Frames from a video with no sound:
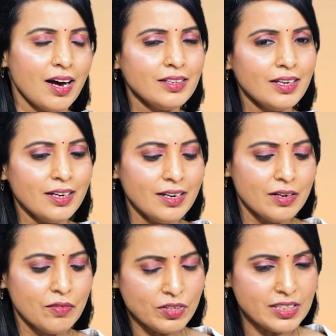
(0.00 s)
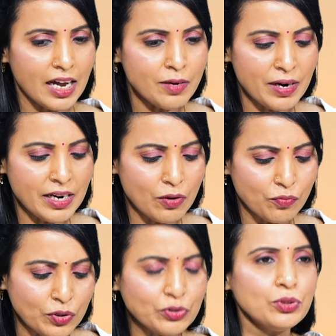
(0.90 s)
అంటే ఒకసారి మనల్ని
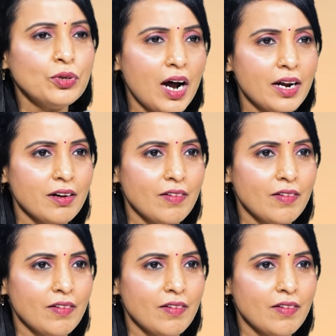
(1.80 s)
వద్దు అన్న